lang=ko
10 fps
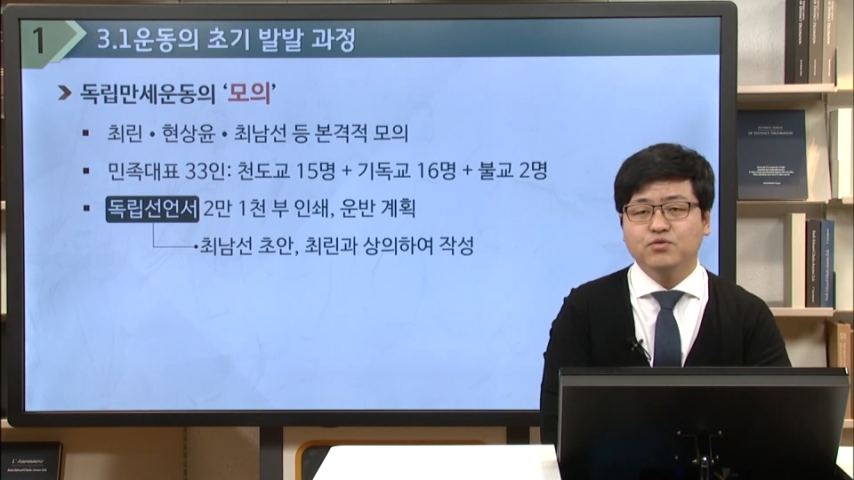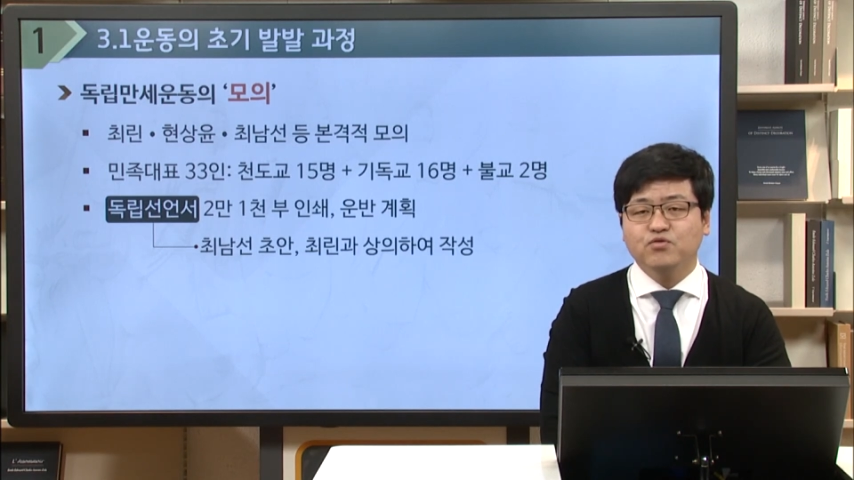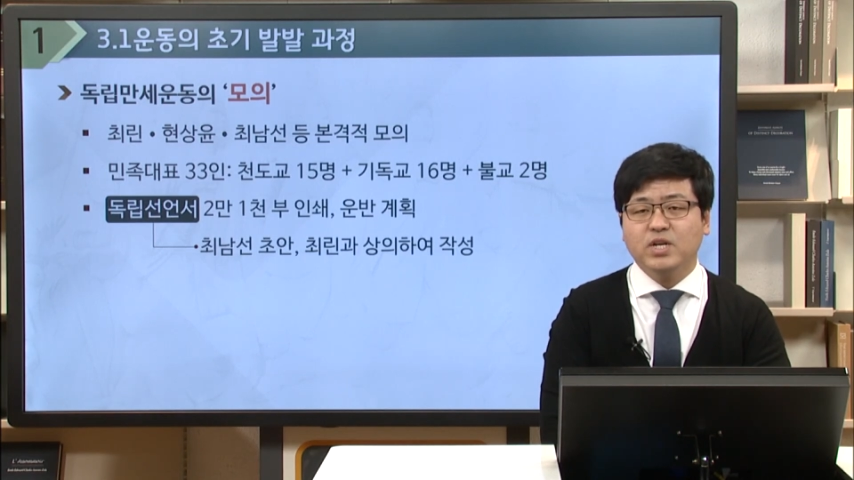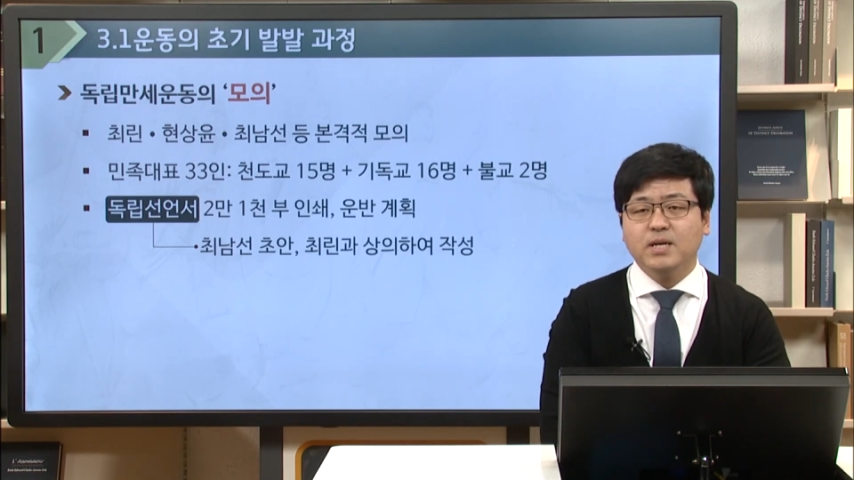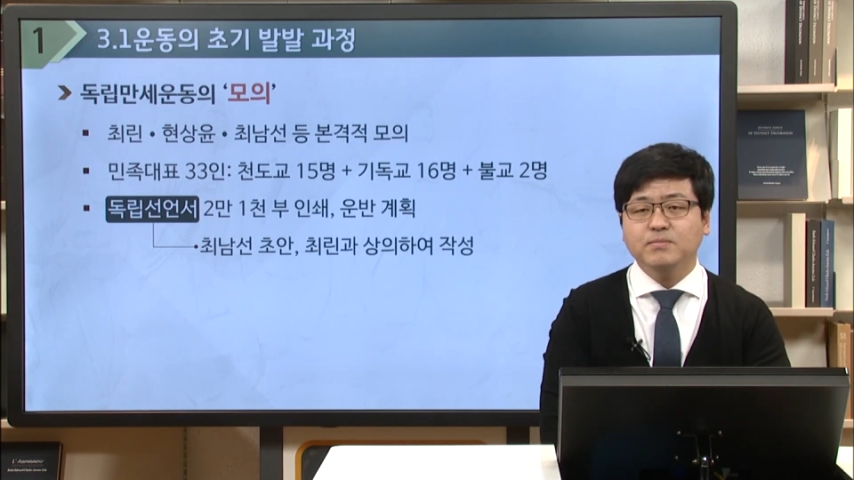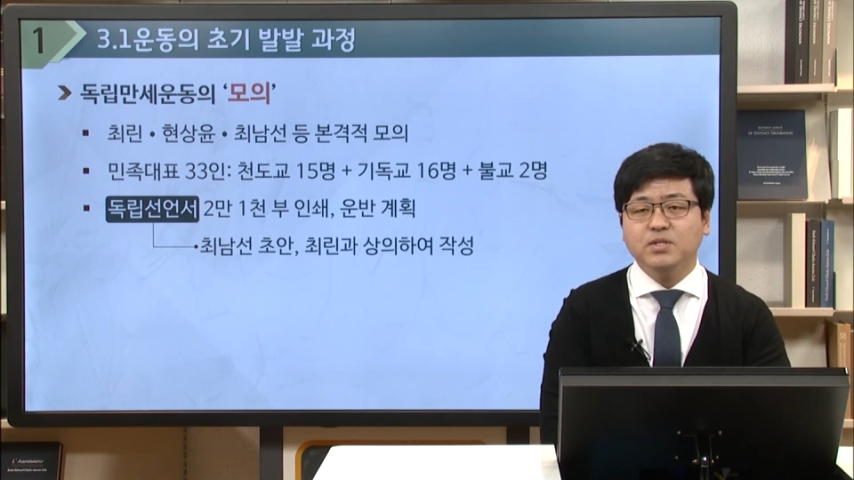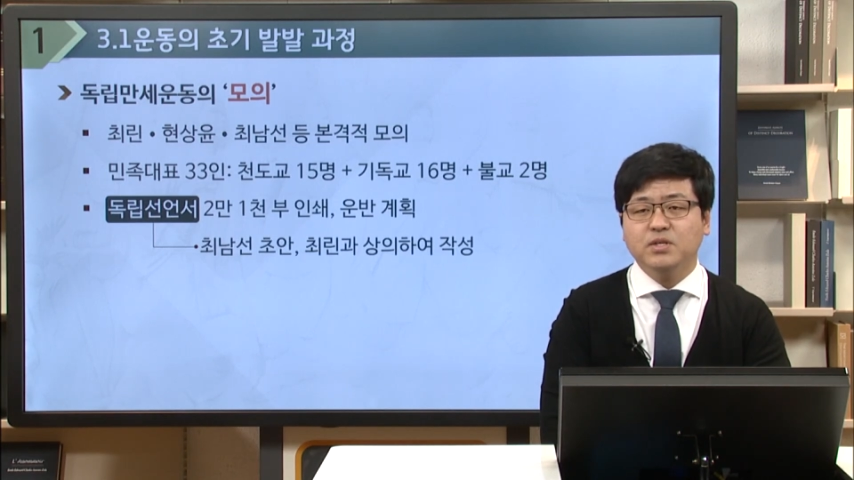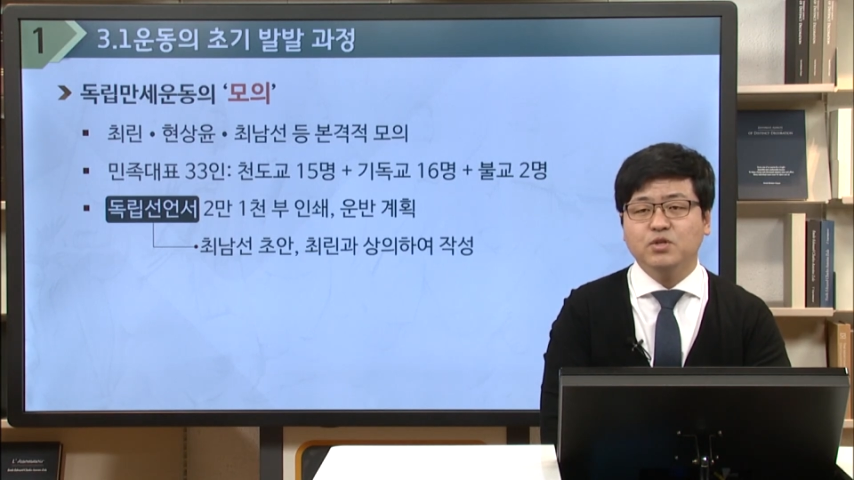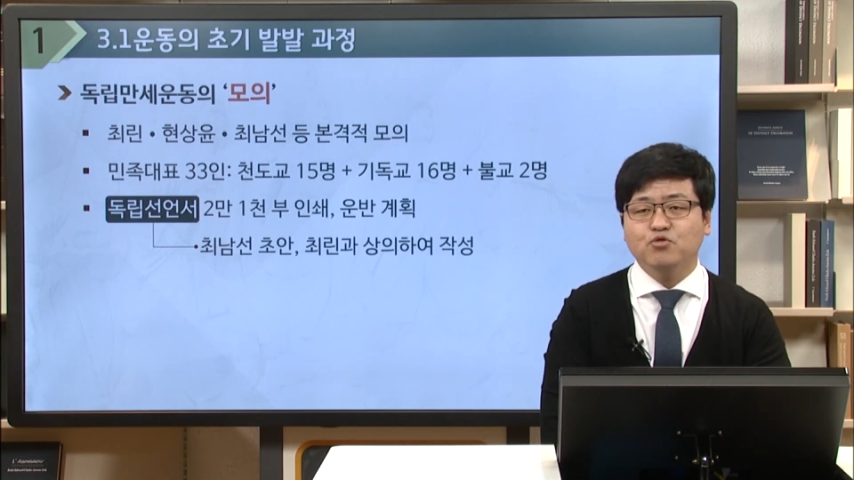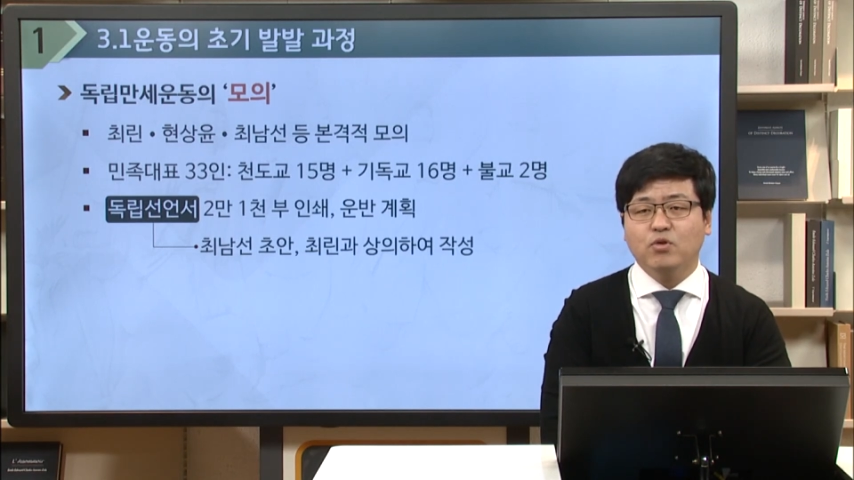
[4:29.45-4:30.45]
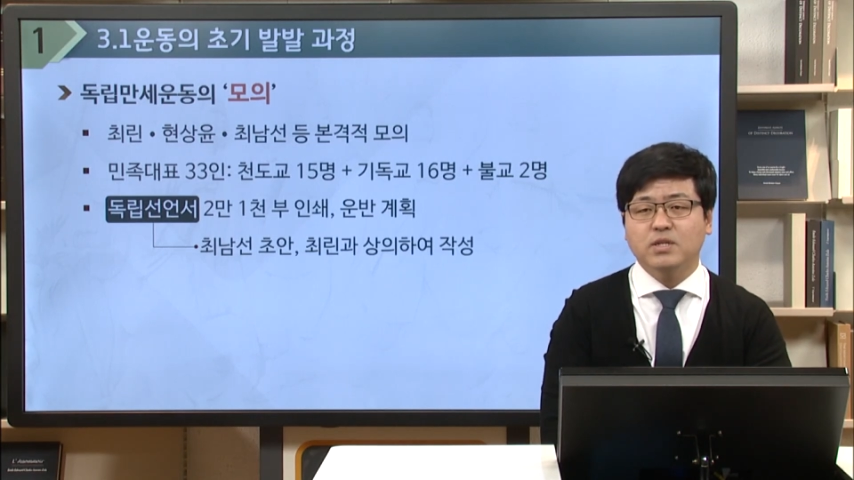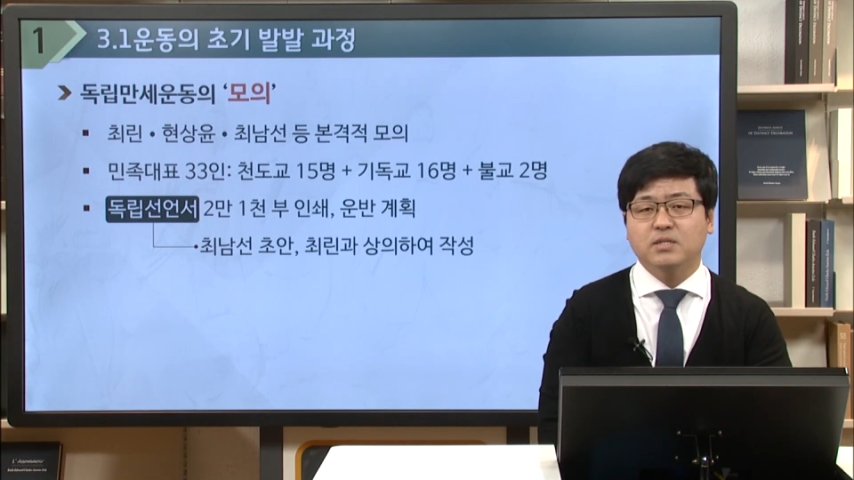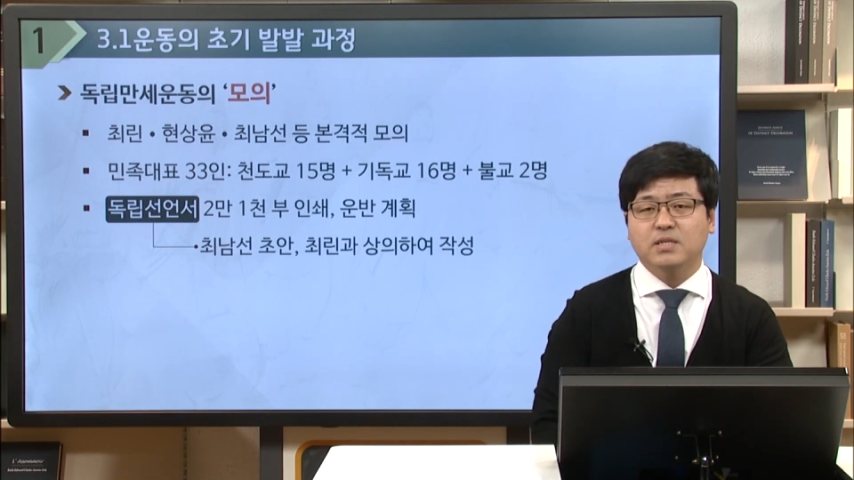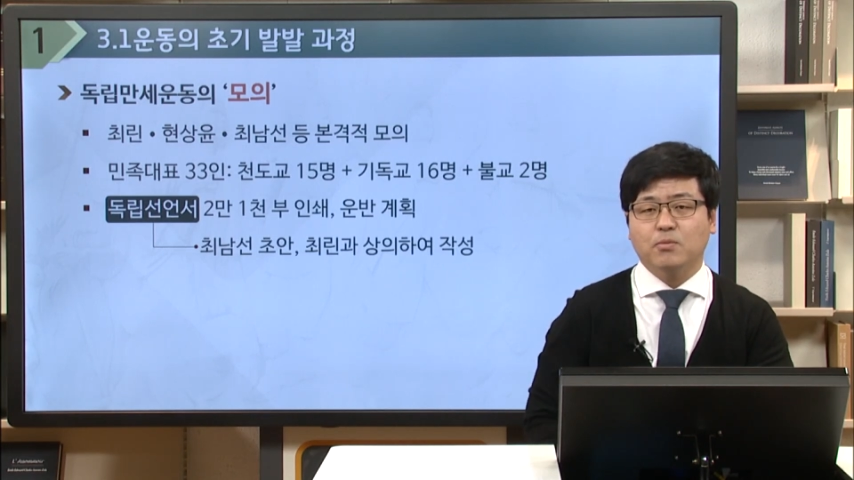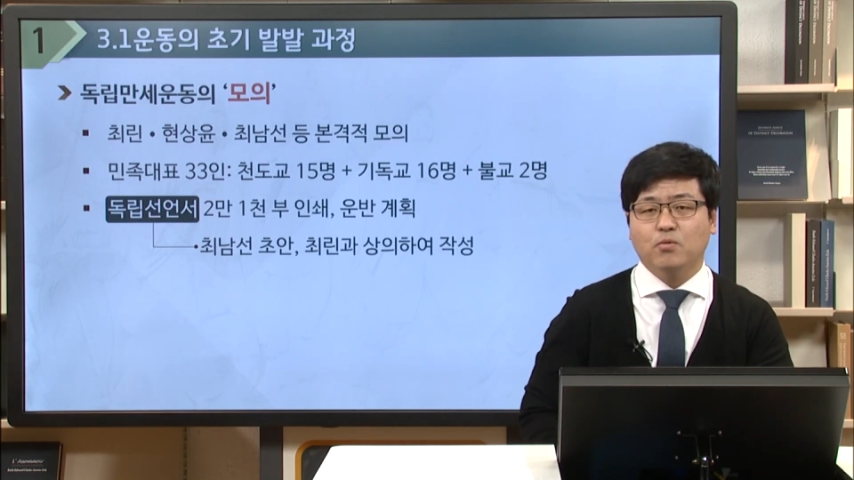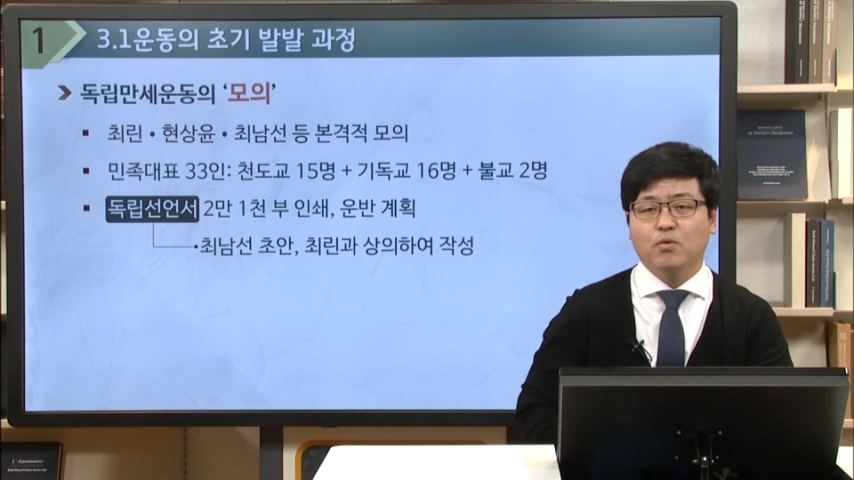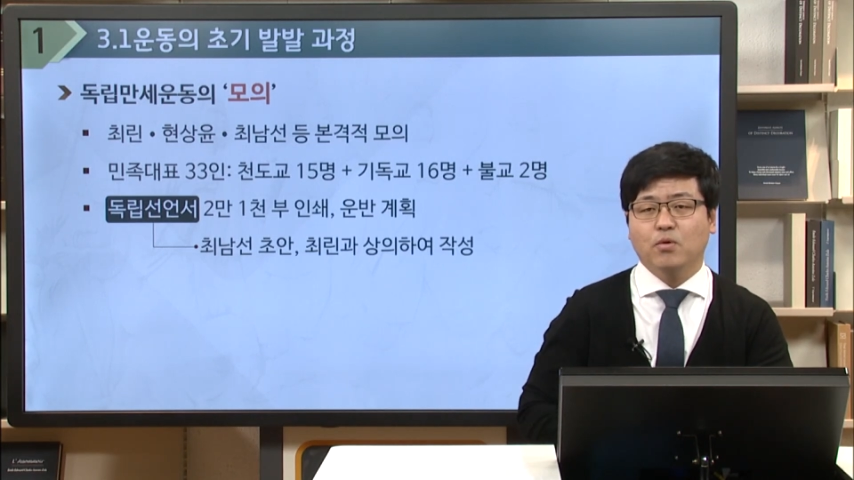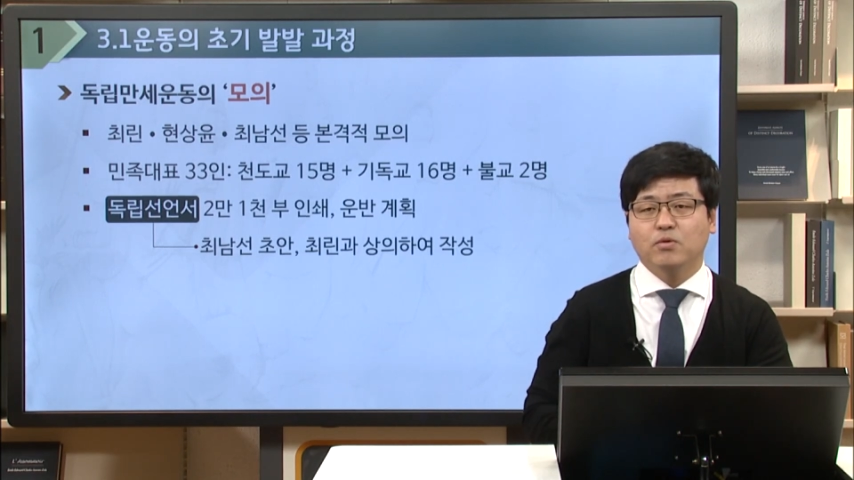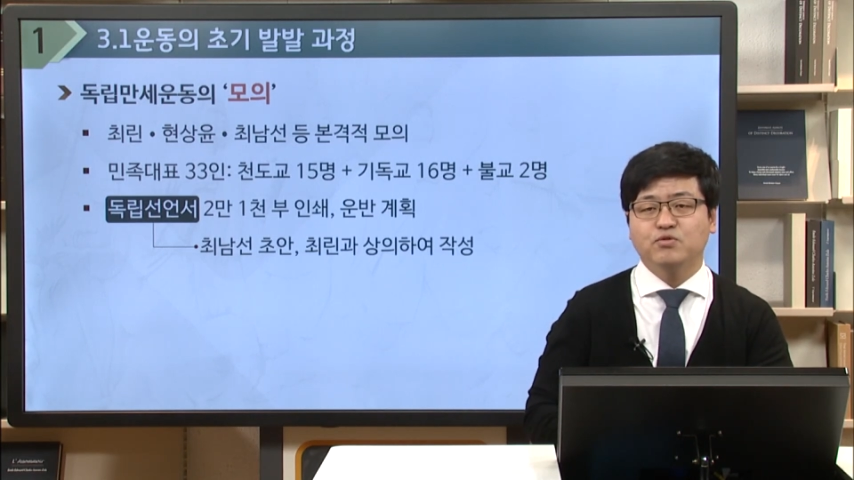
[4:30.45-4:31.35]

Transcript: 최남선이 초안을 잡고